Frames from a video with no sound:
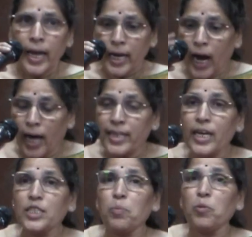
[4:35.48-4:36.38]
ఇక
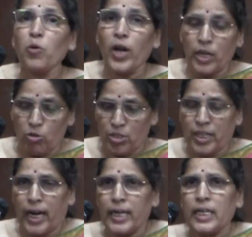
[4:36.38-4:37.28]
అదే చెప్పుకోవడానికి
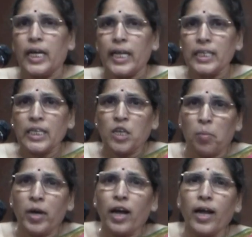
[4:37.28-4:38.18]
వస్తే అంటే ఎంత
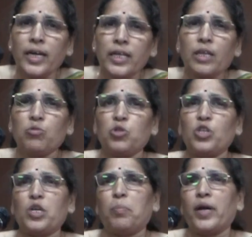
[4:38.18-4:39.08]
సమకాలీనత
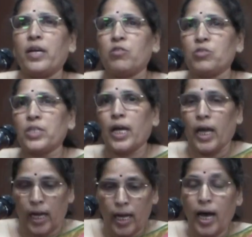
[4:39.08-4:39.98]
ఉందో చెప్పడానికి వస్తే
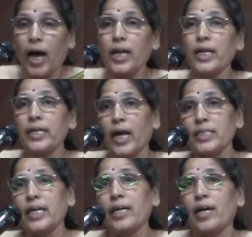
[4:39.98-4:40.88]
అల్లం
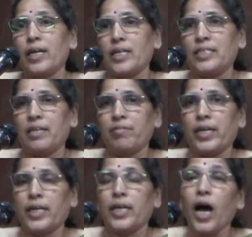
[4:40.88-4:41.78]
రాజయ్య గారు
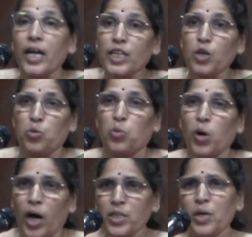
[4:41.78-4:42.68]
రాసినటువంటి అతడు
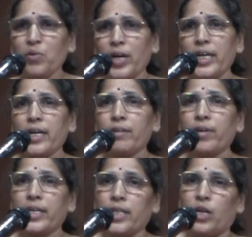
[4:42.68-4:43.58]
అతడు
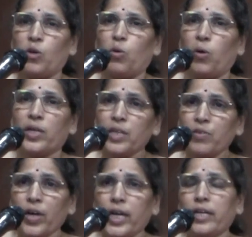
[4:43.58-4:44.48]
అనేటటువంటి దాంట్లో
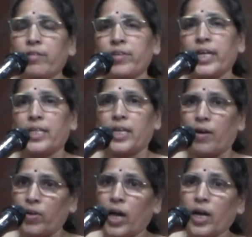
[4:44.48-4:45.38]
అతడు అనేటటువంటి అది
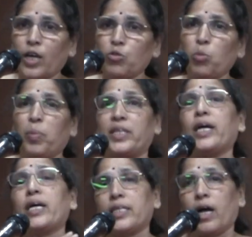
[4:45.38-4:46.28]
నవలా కాదు
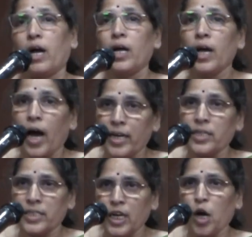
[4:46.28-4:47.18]
పెద్ద కథ అని
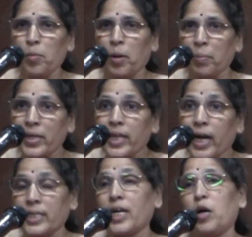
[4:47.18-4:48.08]
నిజంగా మనం పెద్ద
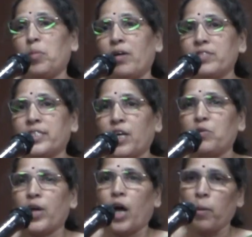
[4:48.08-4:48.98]
కథగా భావిస్తే
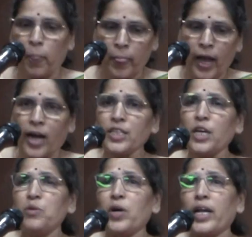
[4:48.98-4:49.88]
కూడా
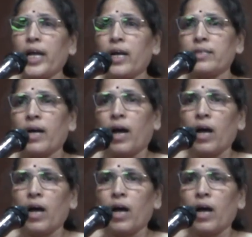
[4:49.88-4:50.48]
అతడు అనే కథ